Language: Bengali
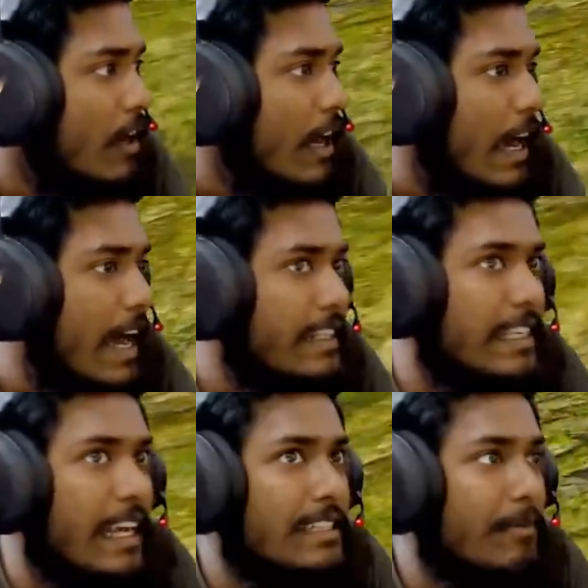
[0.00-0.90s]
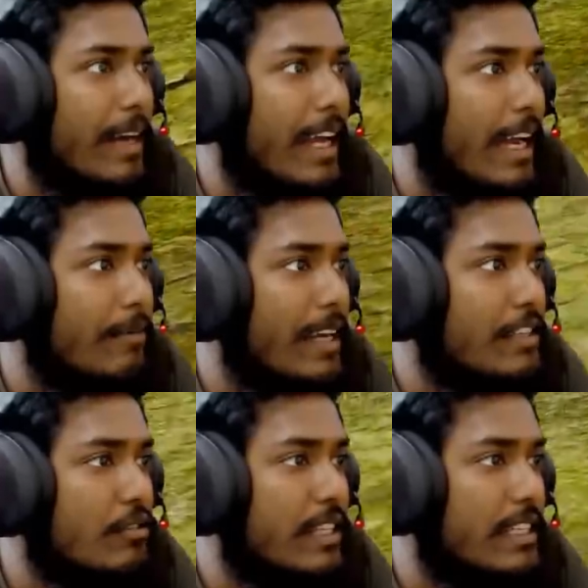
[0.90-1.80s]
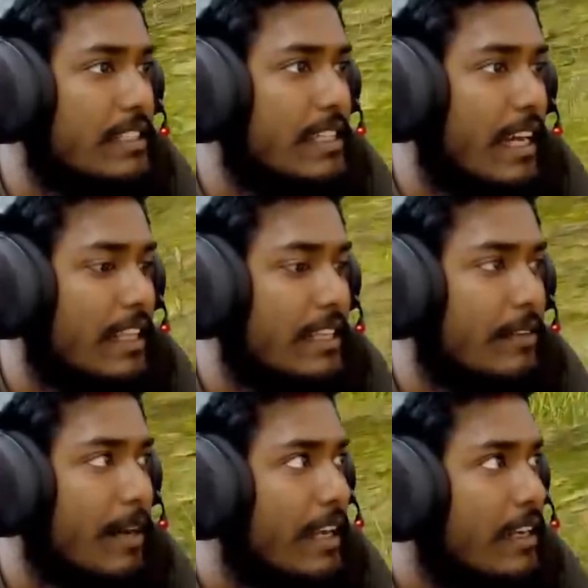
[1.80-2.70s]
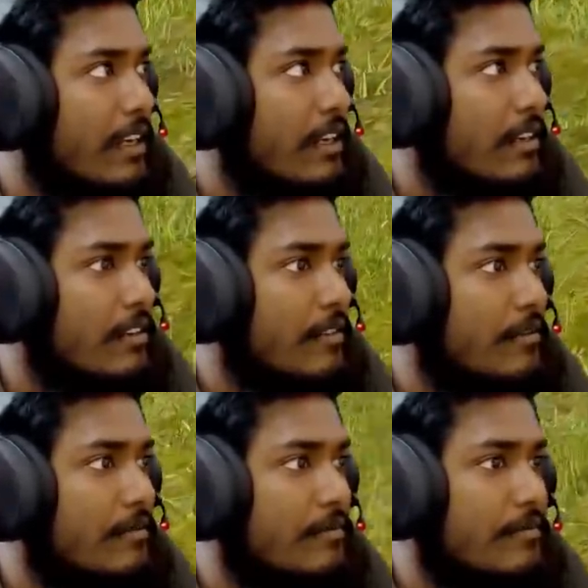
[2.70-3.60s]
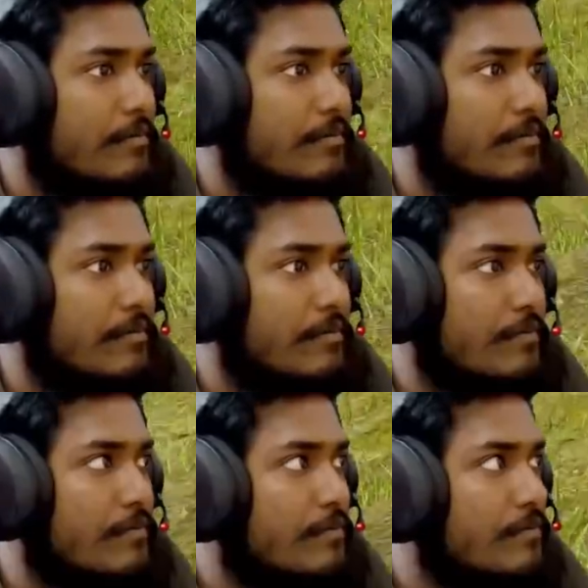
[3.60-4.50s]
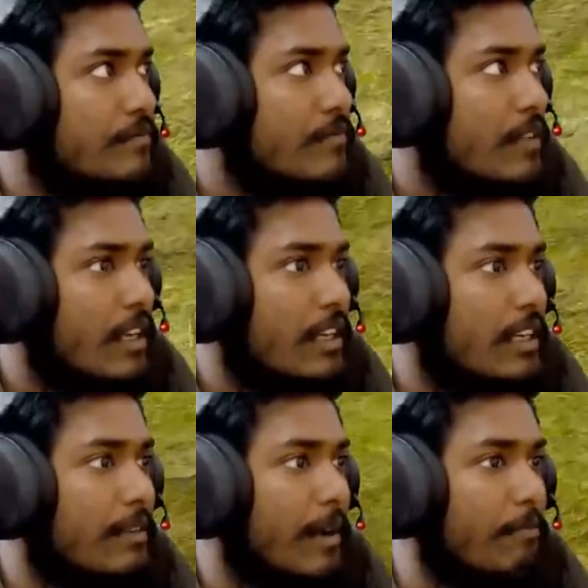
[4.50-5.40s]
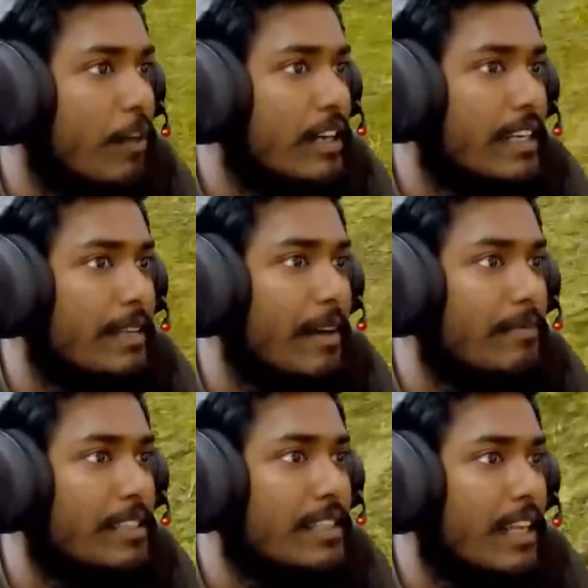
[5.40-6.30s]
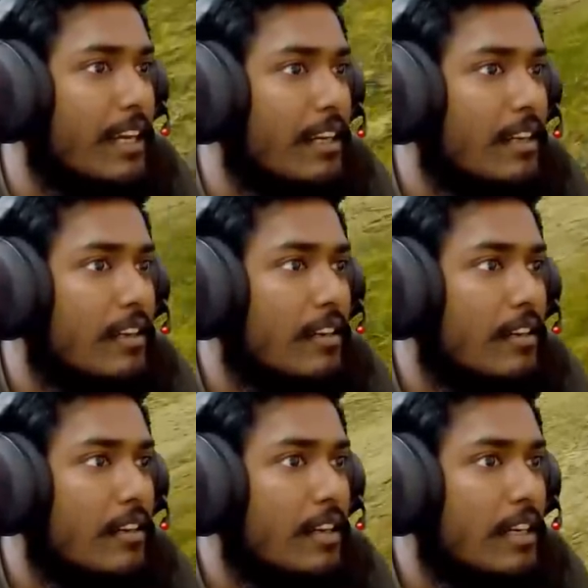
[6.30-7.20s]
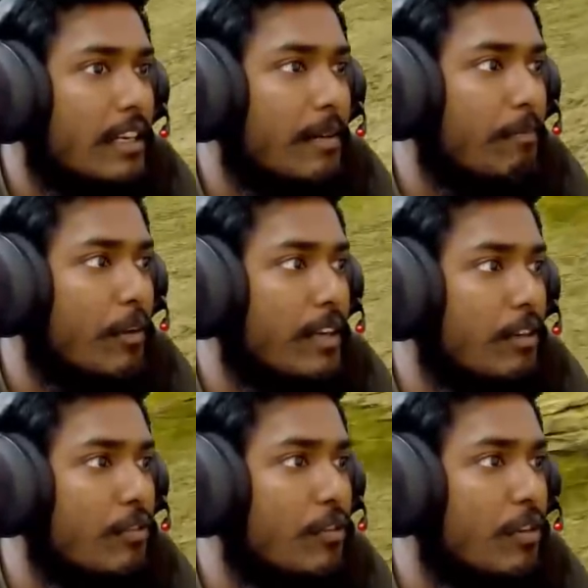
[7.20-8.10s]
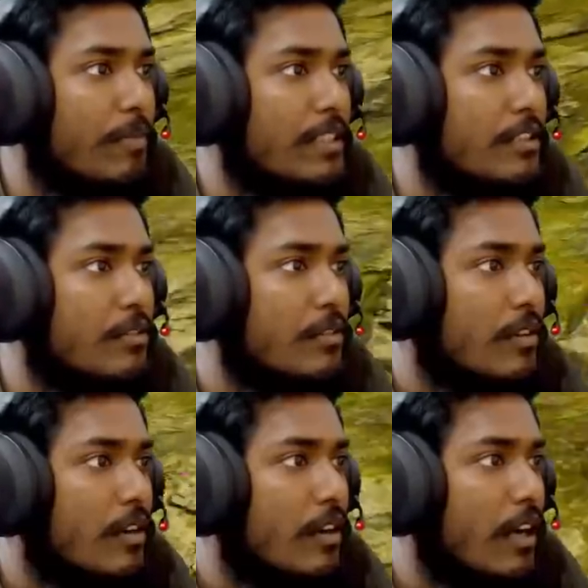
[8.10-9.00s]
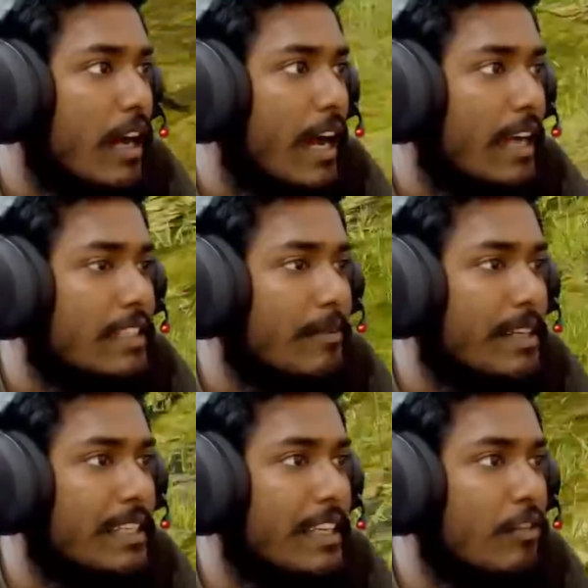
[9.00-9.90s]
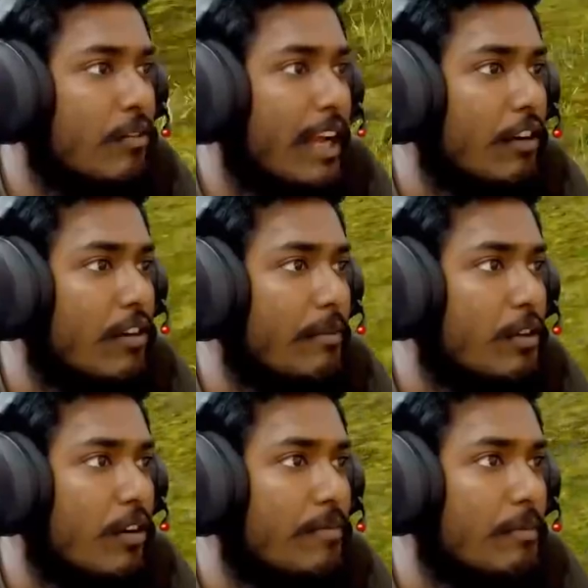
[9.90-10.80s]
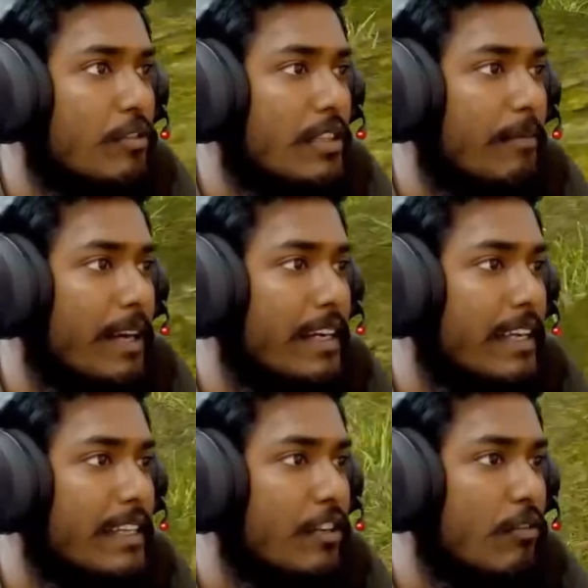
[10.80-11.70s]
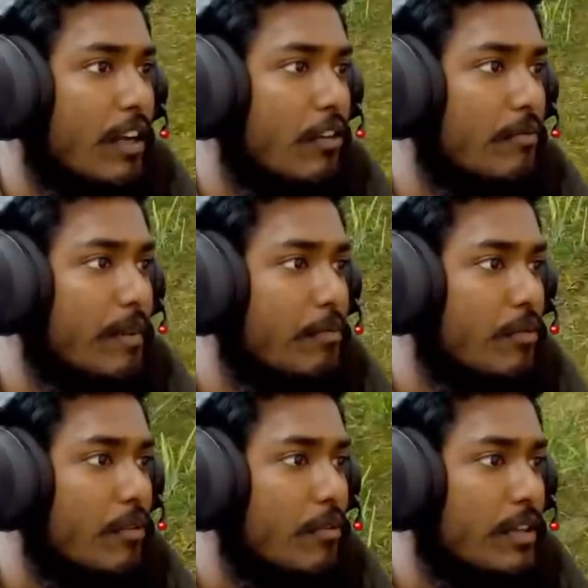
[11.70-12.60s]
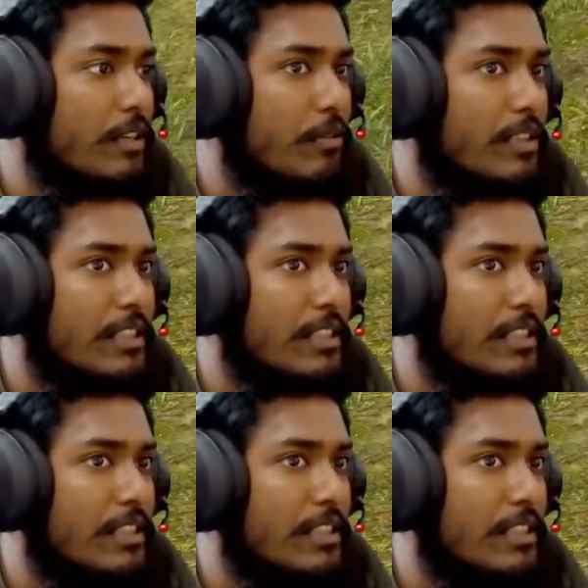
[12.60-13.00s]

আর কে আছে ভাই আয় ভাই একটু দেখি চেহারা দেখি ভাই রিভাইভ পয়েন্টে রিভাইভ রিভাইভ পয়েন্টে রিভাইভ দিছে না রিভাইভ পয়েন্টটা কই ওই পাশে তো আকাশ আমার কিলগুলো এখন আমি কনফার্ম করতে পারি নাই কিলগুলো কনফার্ম কি হইছে